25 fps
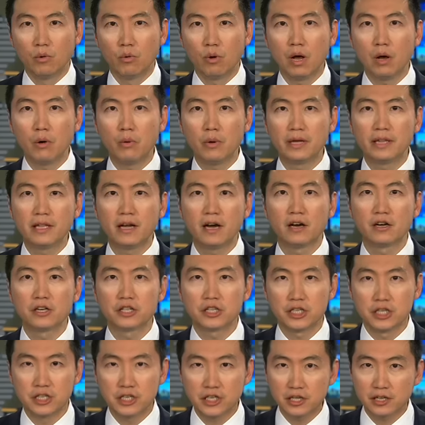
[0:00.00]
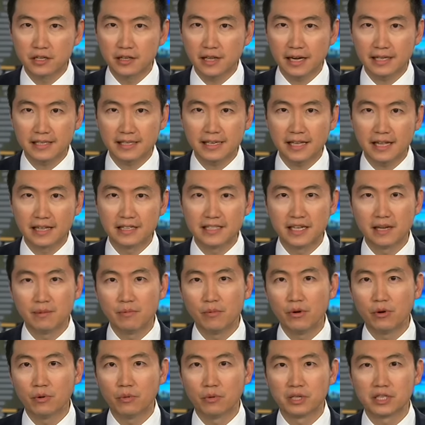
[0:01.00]
欢迎回到《时事大家谈》节
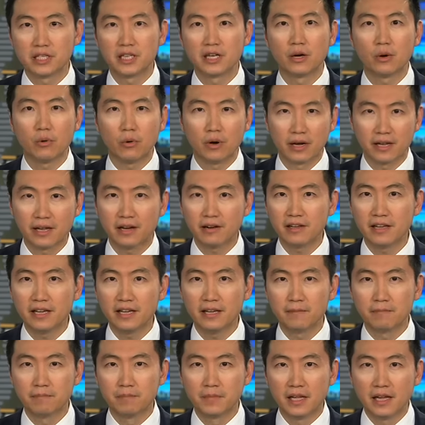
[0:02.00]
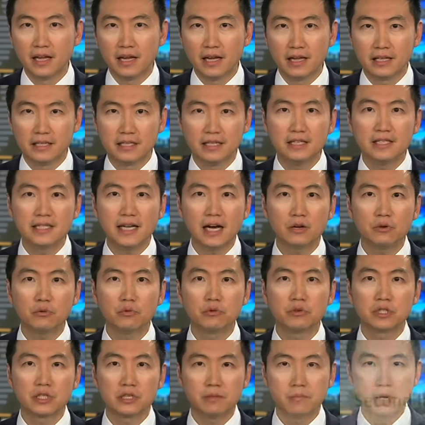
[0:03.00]
目，我是黄耀义。已经加
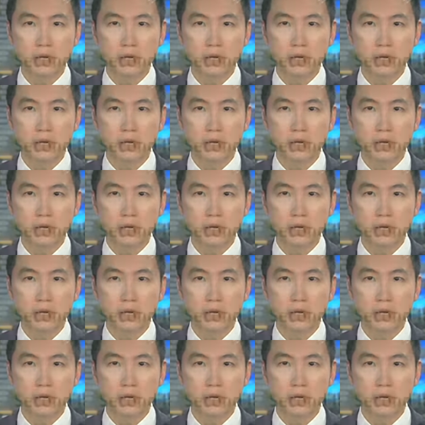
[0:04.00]
入世